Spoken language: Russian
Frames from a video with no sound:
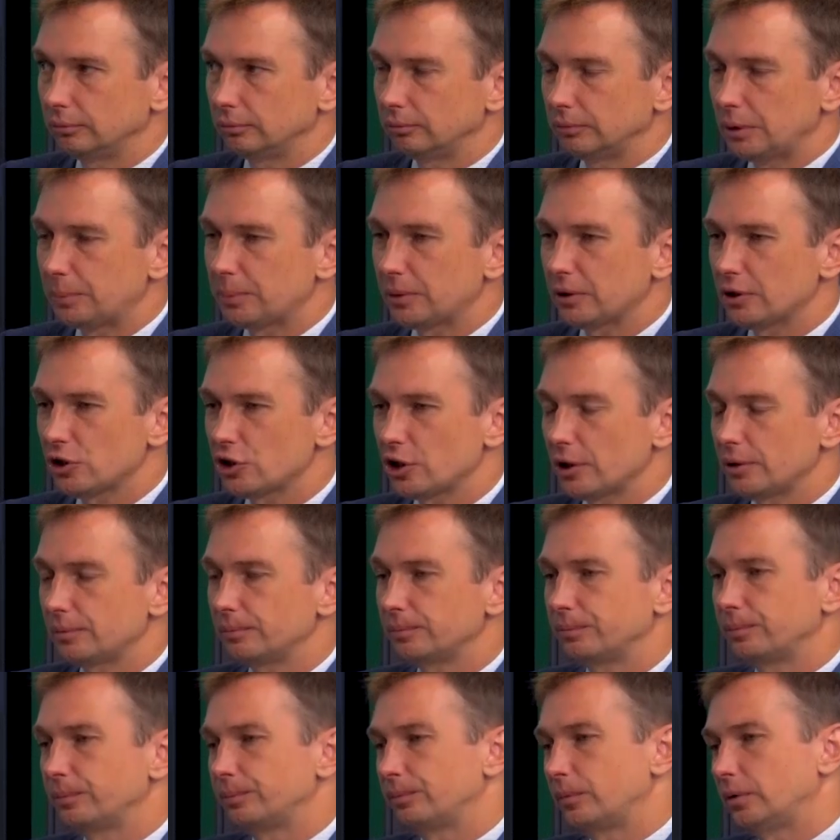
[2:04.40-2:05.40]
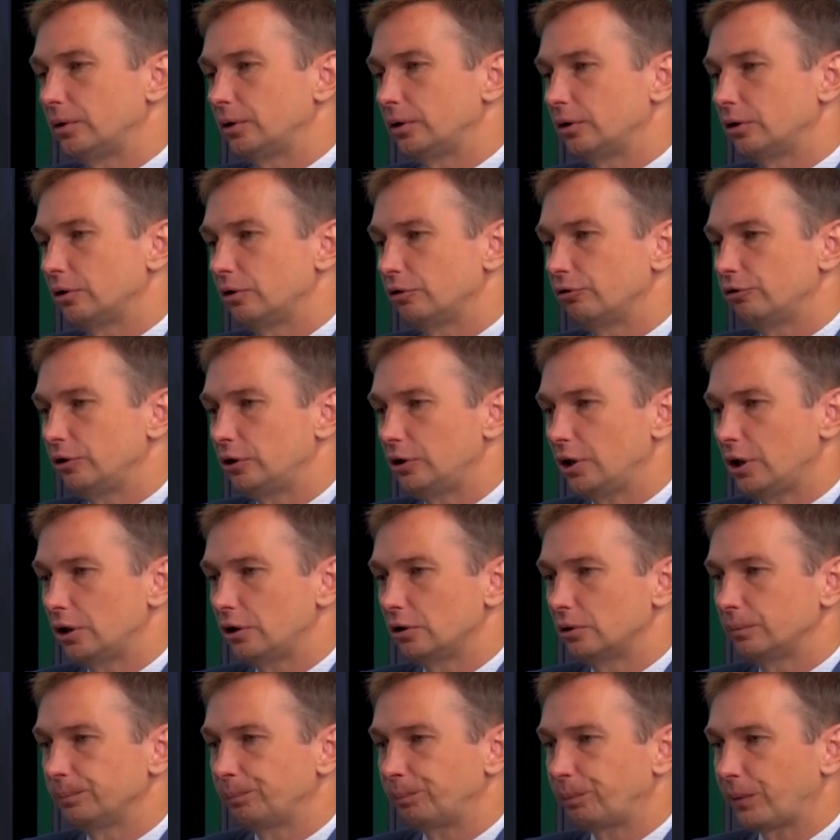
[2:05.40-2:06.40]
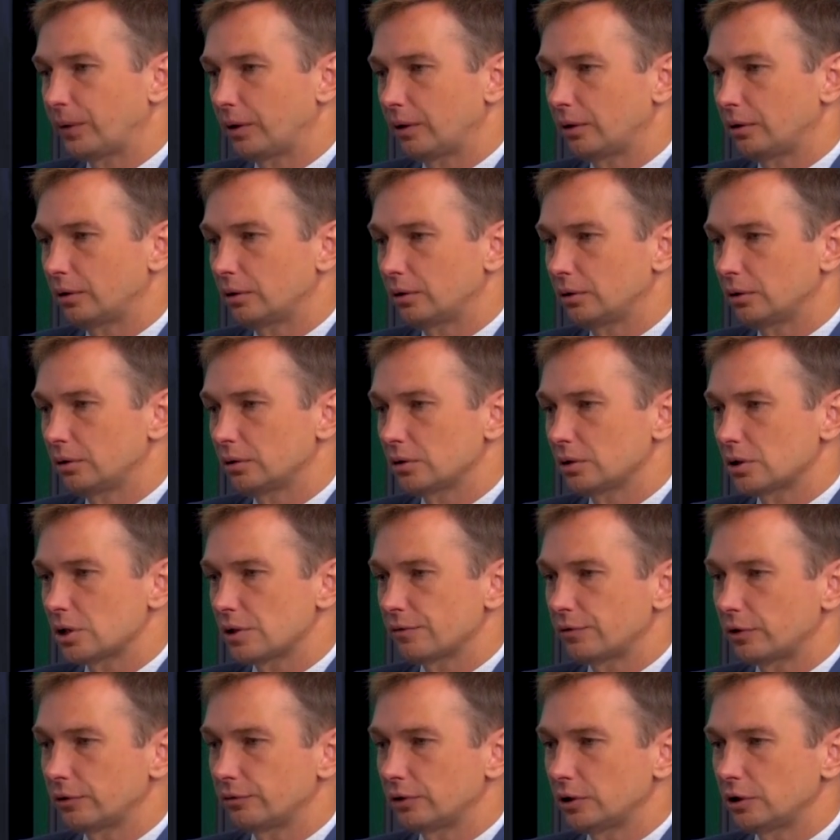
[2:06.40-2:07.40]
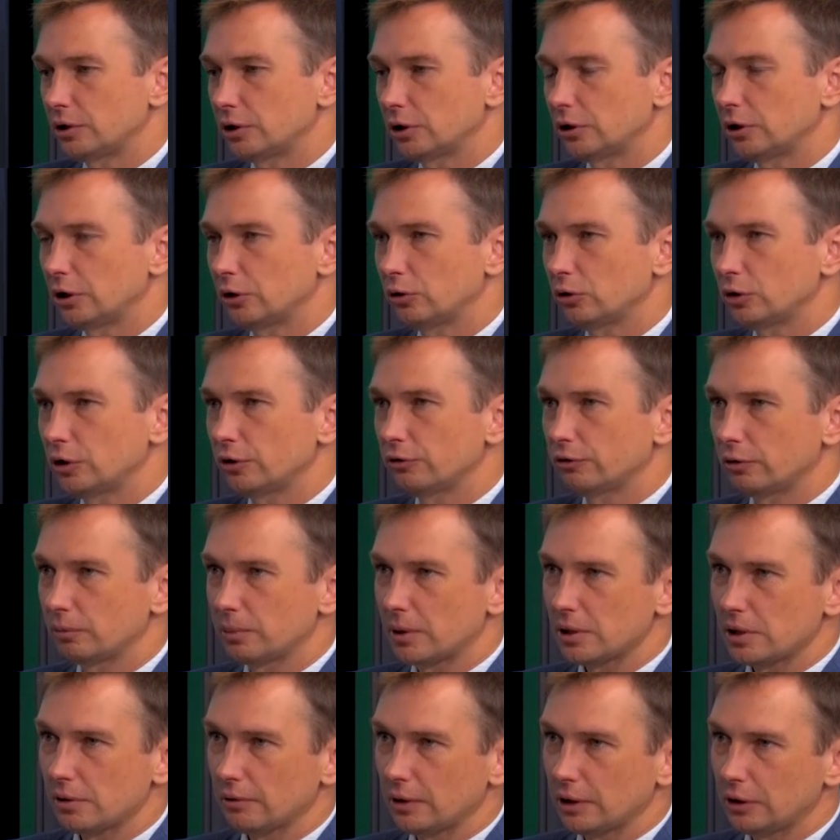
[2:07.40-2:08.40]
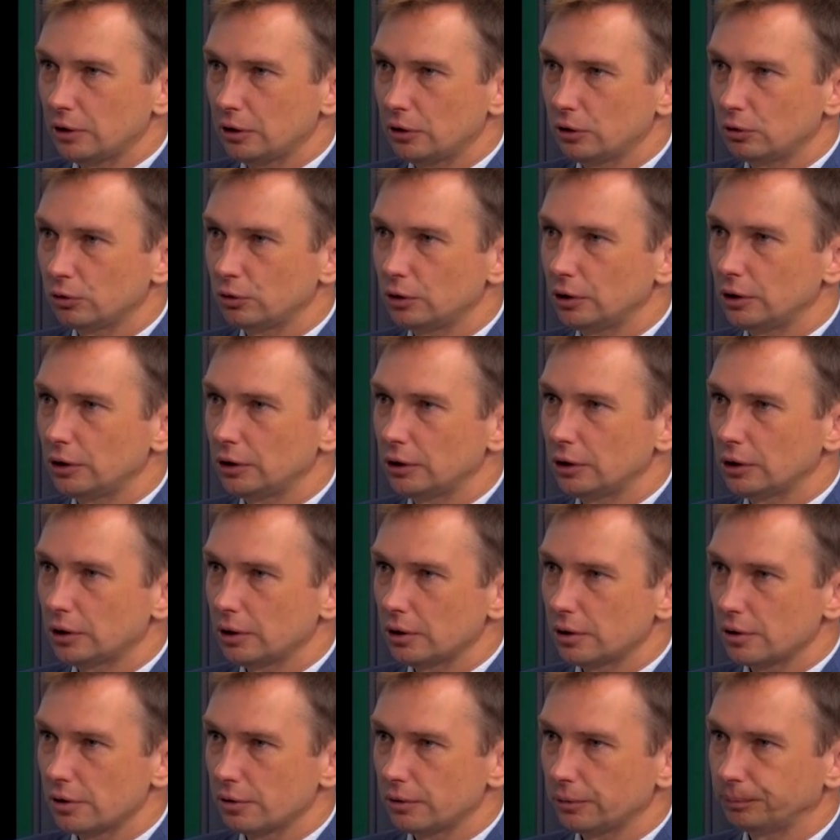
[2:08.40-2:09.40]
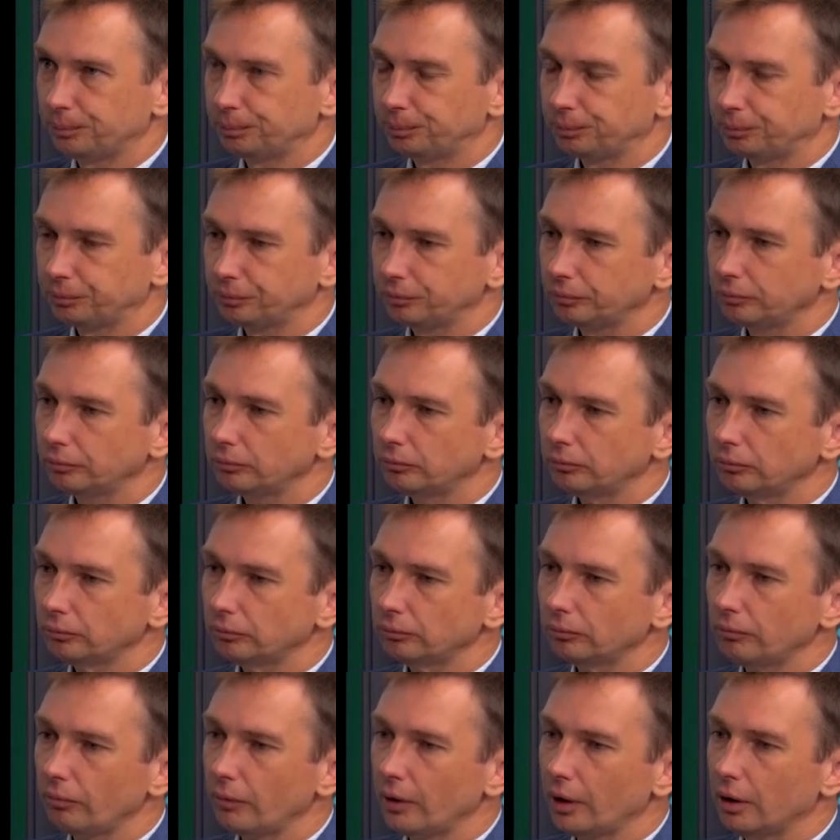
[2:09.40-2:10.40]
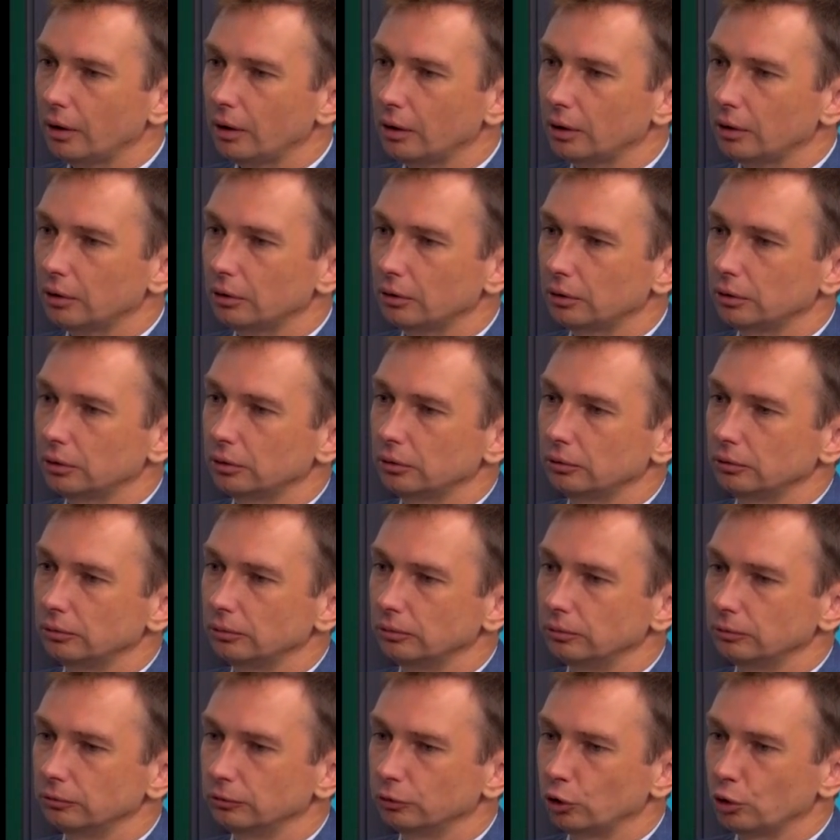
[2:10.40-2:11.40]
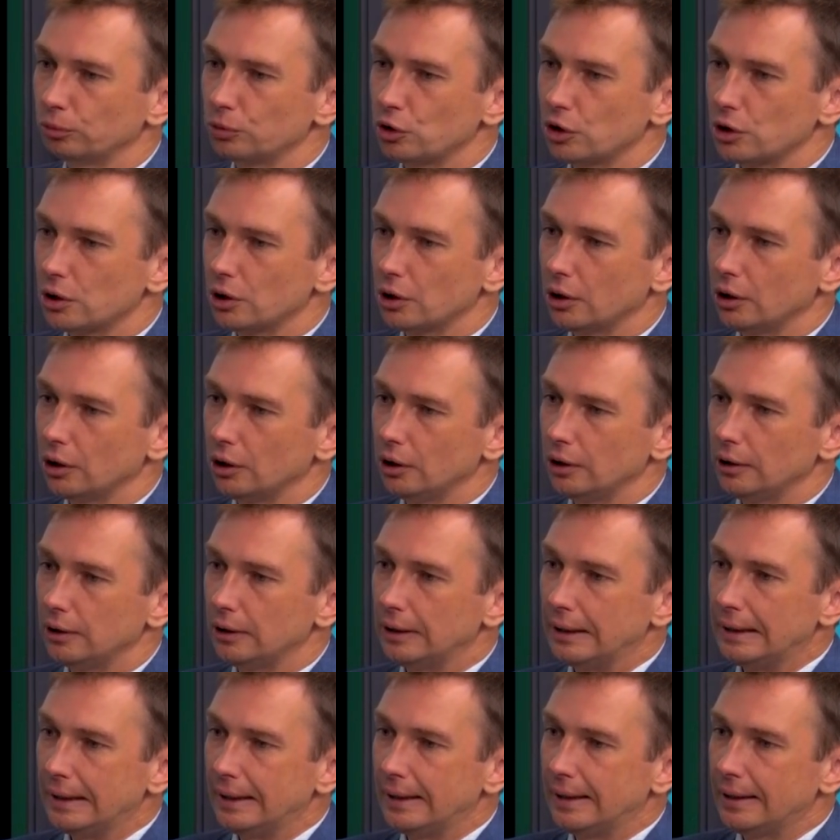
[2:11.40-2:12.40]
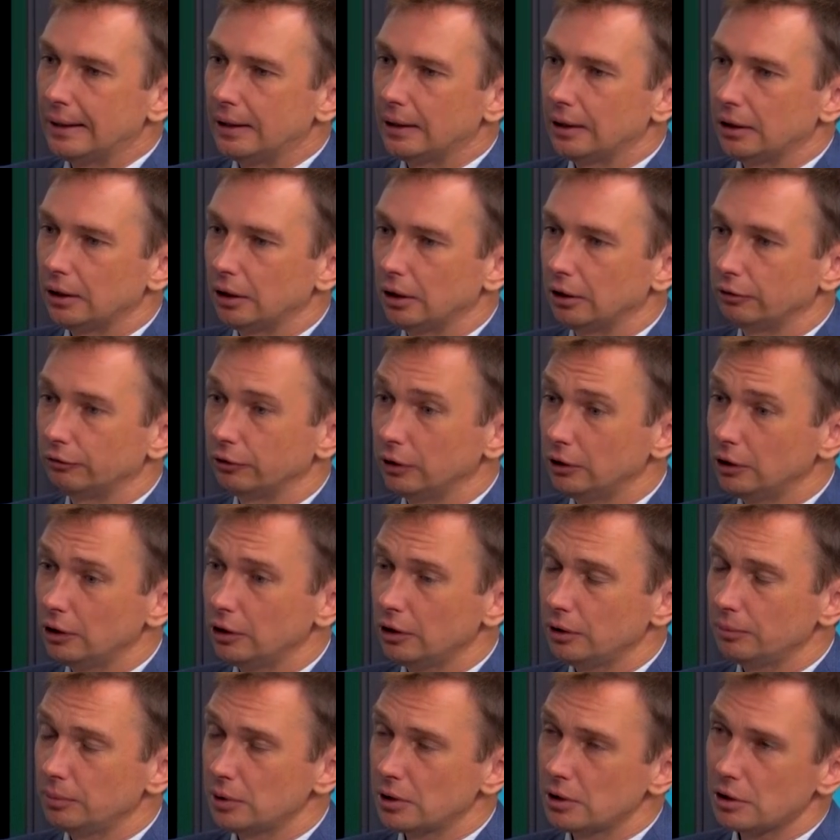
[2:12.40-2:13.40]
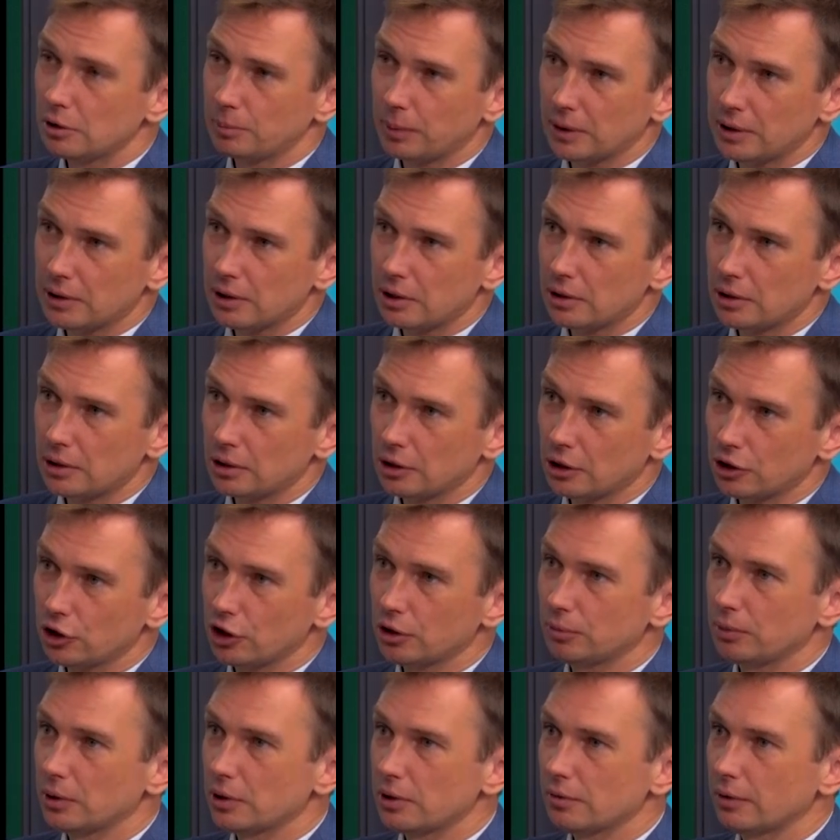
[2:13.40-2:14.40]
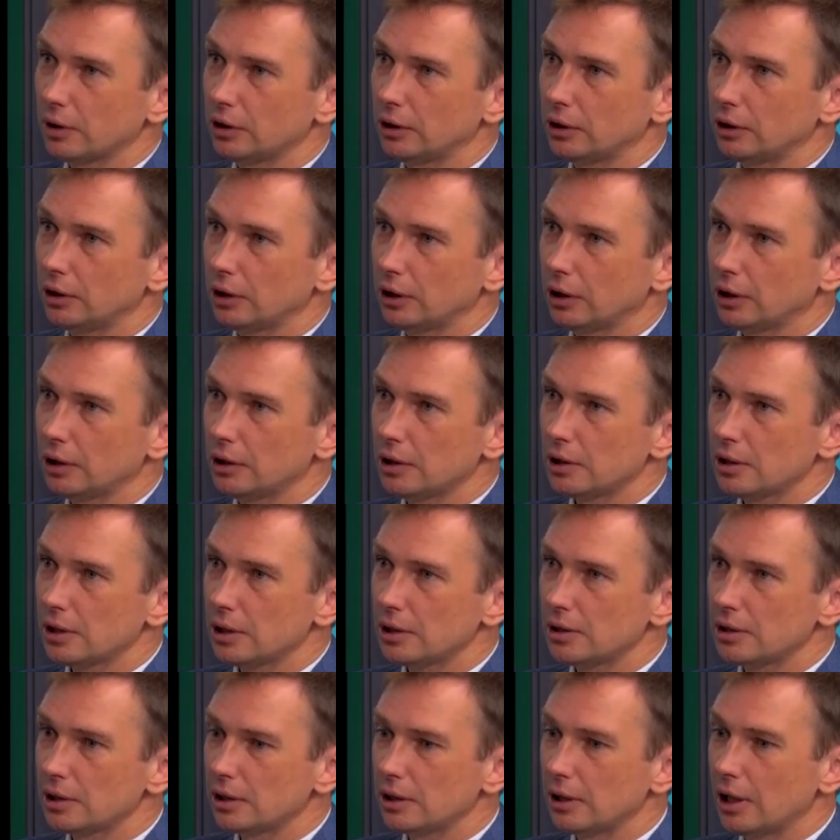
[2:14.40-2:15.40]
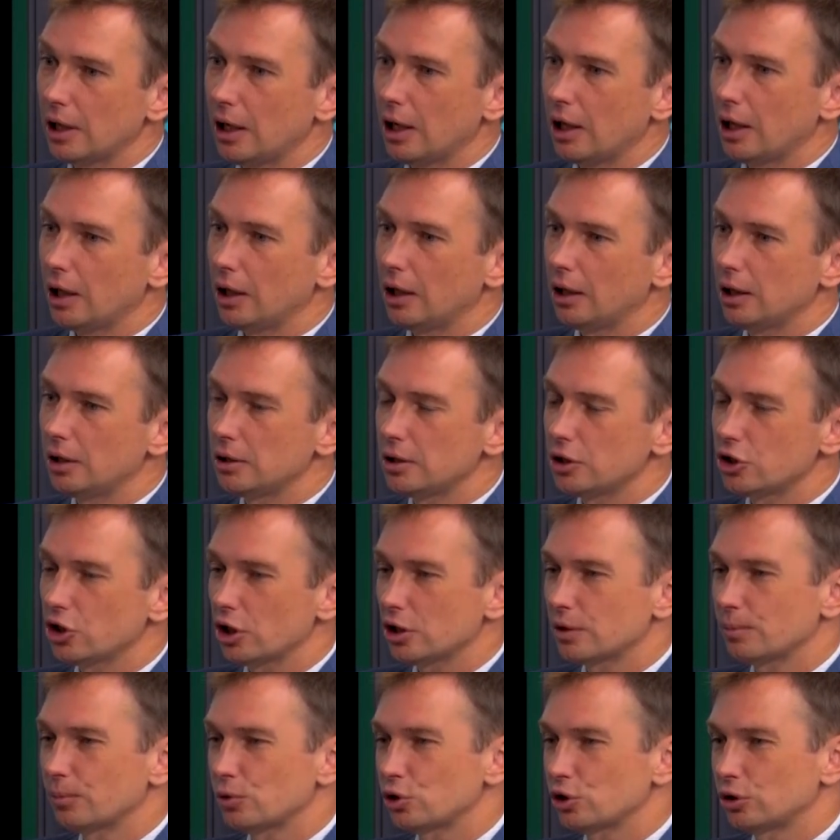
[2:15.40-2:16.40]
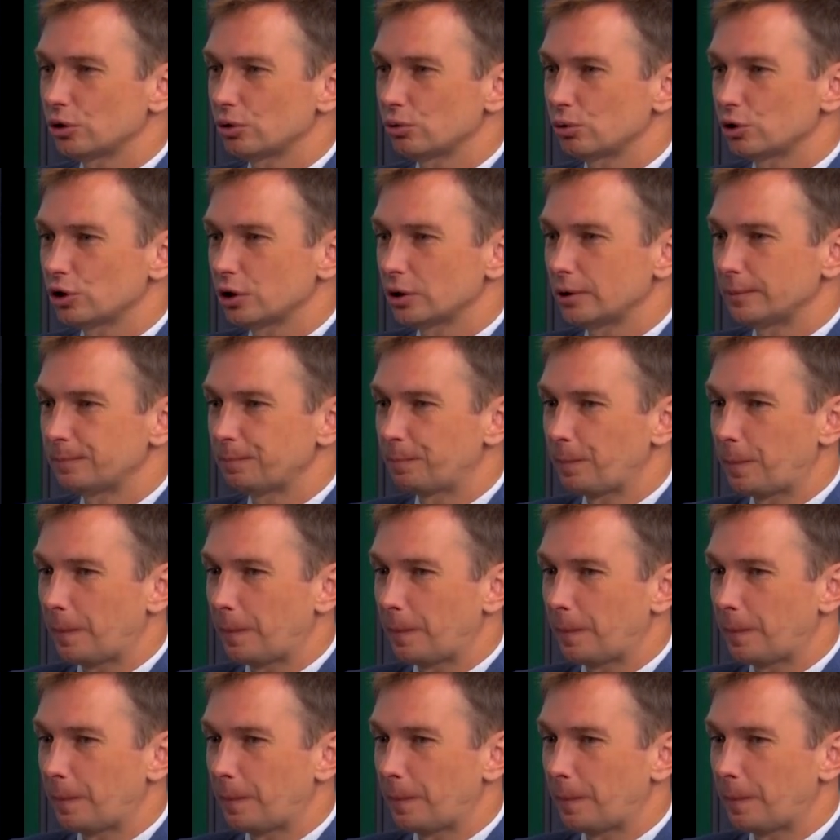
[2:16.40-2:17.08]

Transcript: Мы продолжаем э, внедрять э, цифровые технологии в образовательную деятельность э, в том числе и э, в иные бизнес-процессы нашей образовательной организации. И сейчас можно уже